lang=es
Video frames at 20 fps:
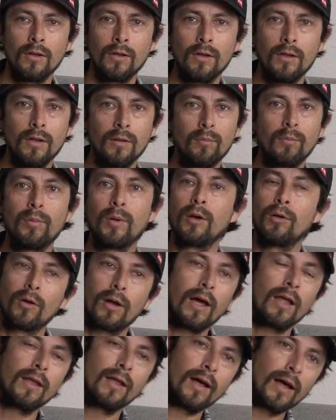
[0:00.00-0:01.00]
Y,
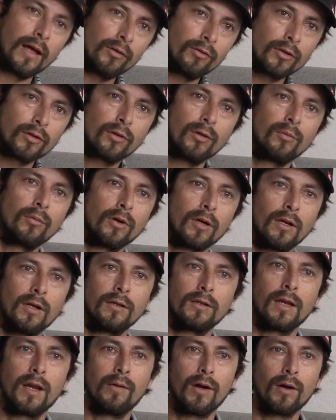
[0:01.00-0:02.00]
pero cada año es como que
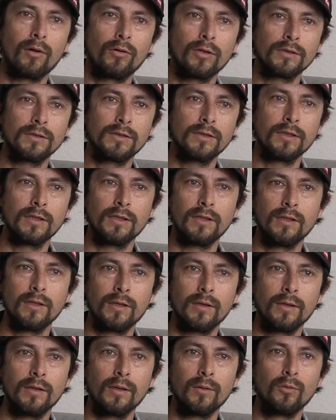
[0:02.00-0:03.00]
el trabajo es
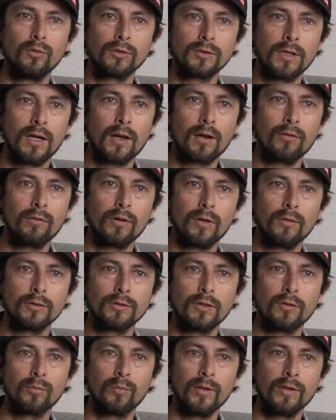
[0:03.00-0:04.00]
de, buscar
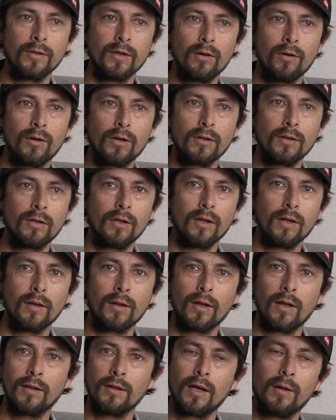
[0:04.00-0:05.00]
nuevos auspiciadores
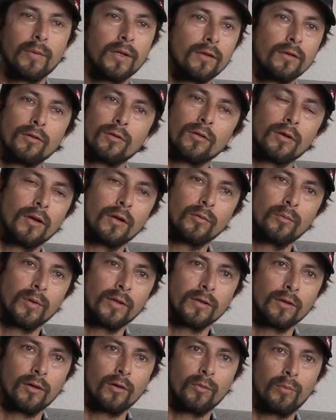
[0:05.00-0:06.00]
que generalmente son
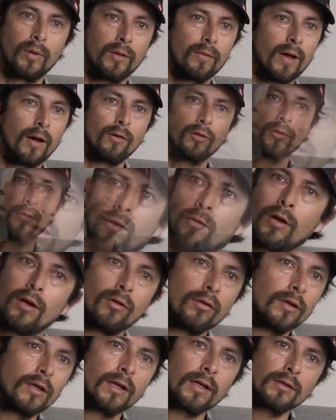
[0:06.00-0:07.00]
auspiciadores privados. Aunque
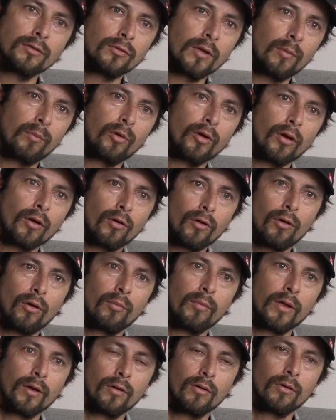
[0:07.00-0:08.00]
no tengas un apoyo
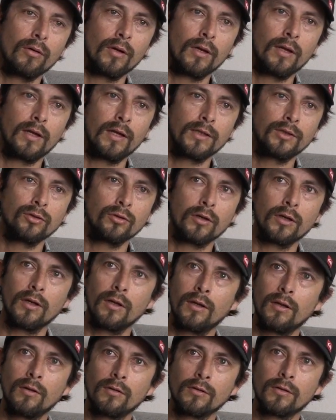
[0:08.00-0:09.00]
económico, el hecho
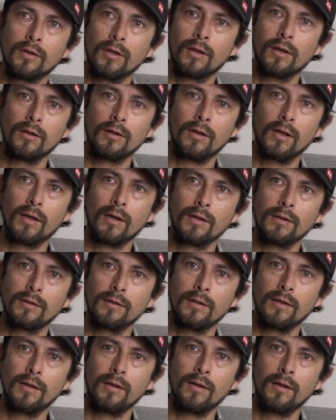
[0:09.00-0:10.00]
que no sé que
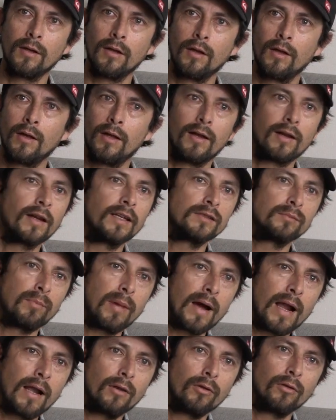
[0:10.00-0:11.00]
tengas el, el
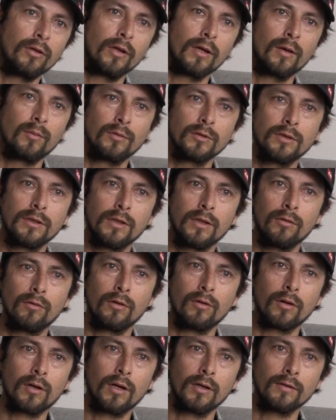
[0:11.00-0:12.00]
respaldo, digamos, de
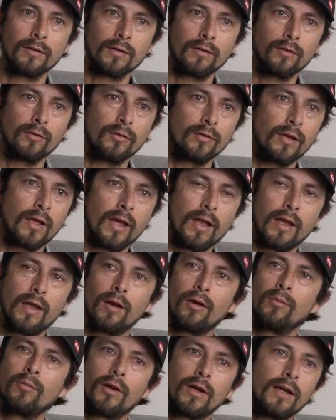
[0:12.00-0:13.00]
una organización
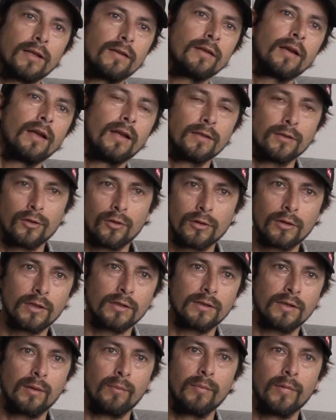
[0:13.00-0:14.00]
seria, como que hace que las
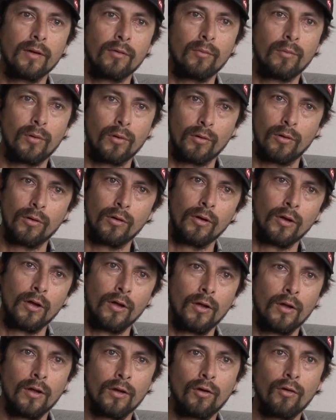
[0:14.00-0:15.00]
otras también un poco
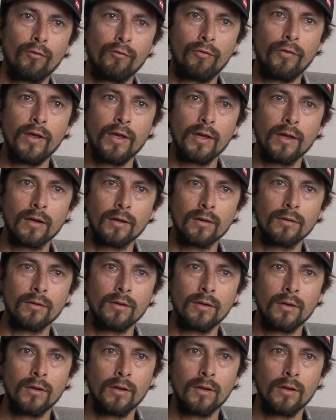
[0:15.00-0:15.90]
confíen, ¿no?